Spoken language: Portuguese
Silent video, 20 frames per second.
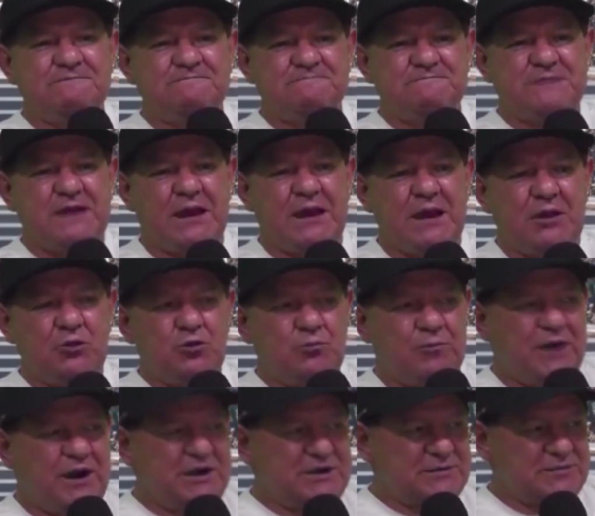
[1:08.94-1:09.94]
a gente viu o
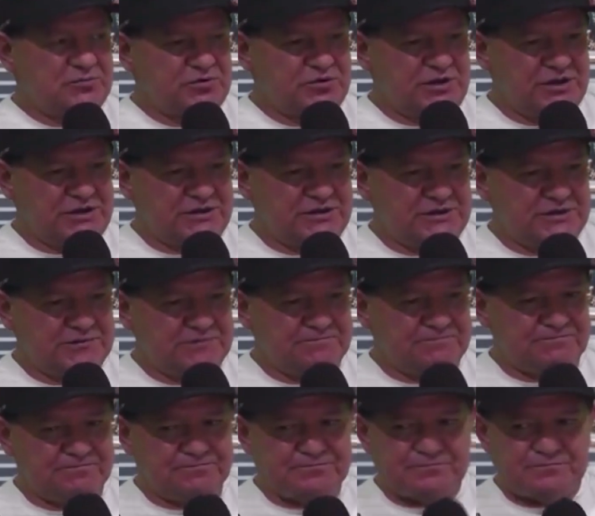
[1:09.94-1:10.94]
que aconteceu lá no
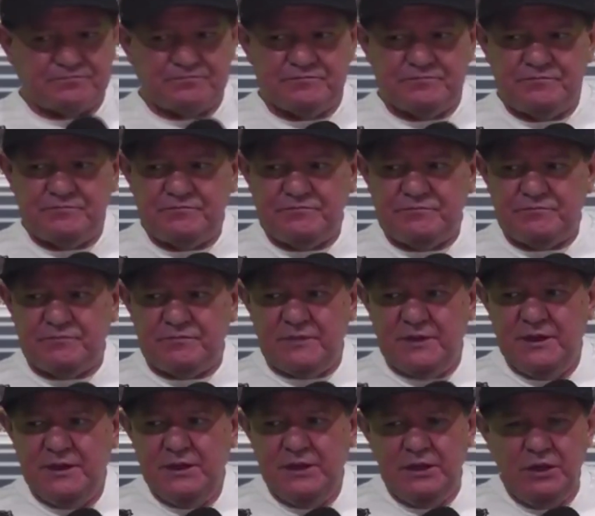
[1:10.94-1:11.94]
Mato Grosso
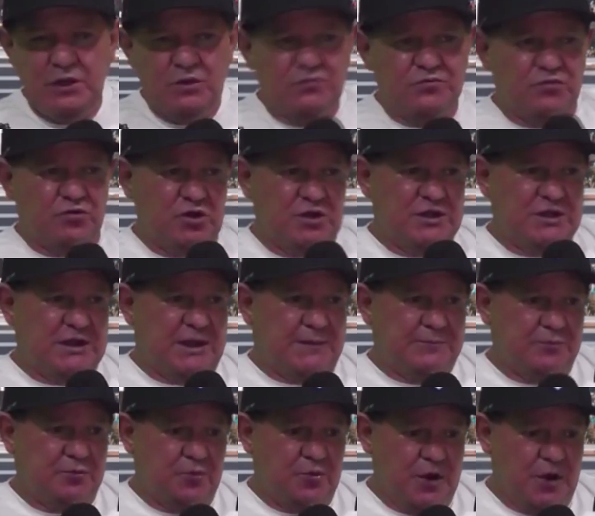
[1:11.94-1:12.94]
com
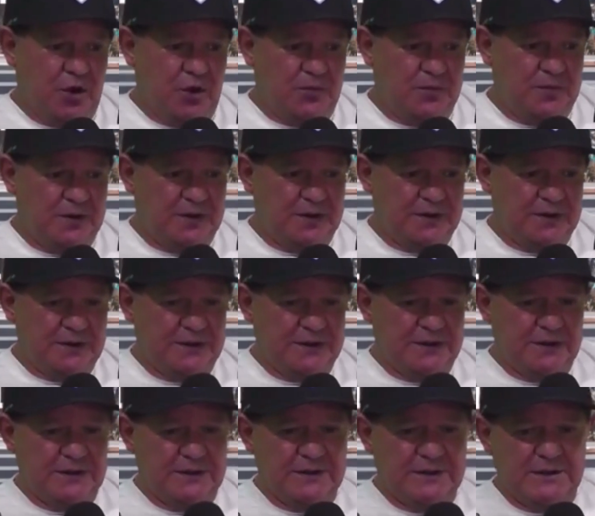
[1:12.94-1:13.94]
todo
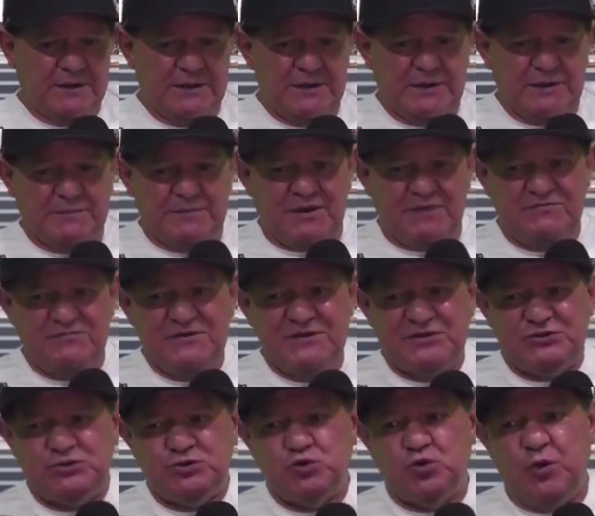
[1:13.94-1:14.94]
respeito ao
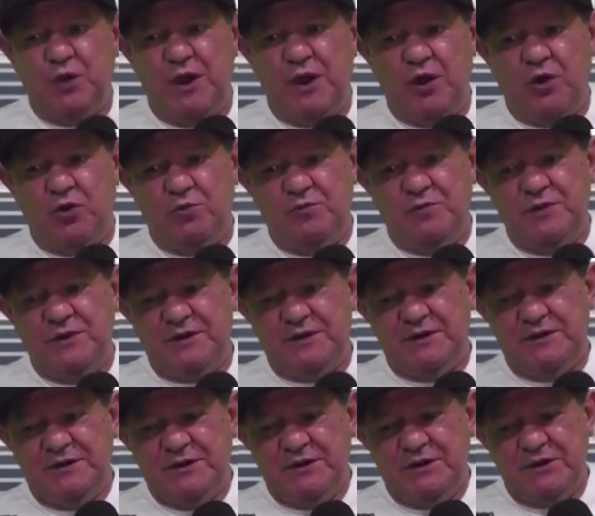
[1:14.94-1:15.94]
time
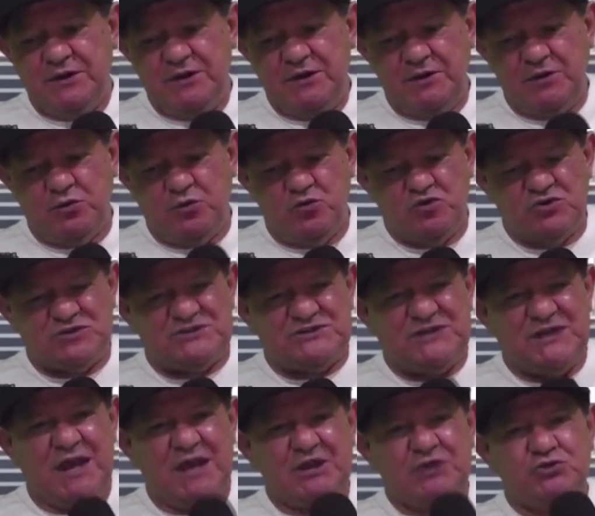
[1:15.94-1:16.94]
de Nova
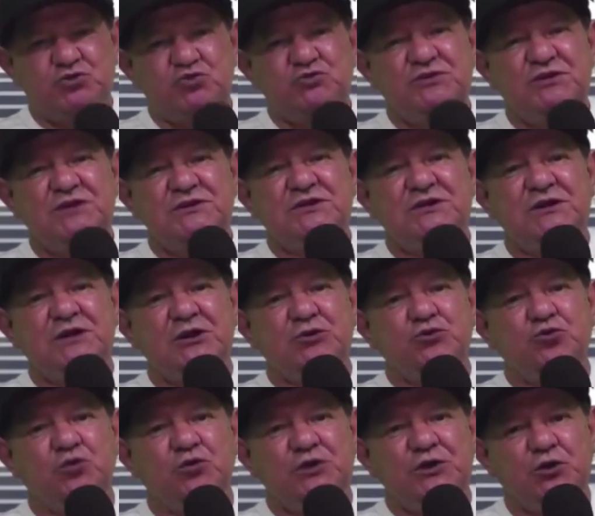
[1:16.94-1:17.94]
Mutum, todo
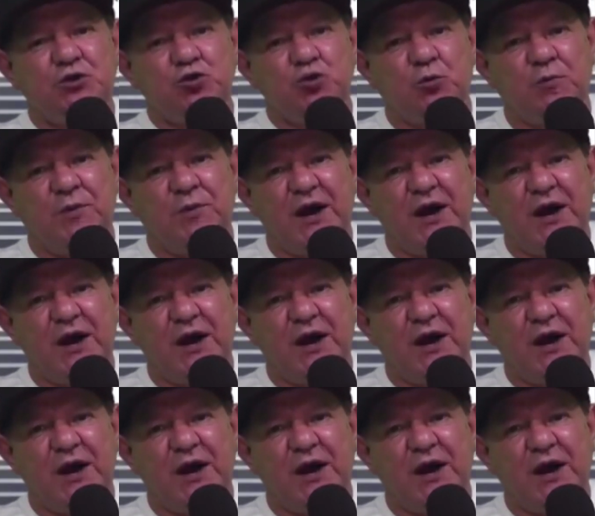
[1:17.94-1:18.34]
respeito.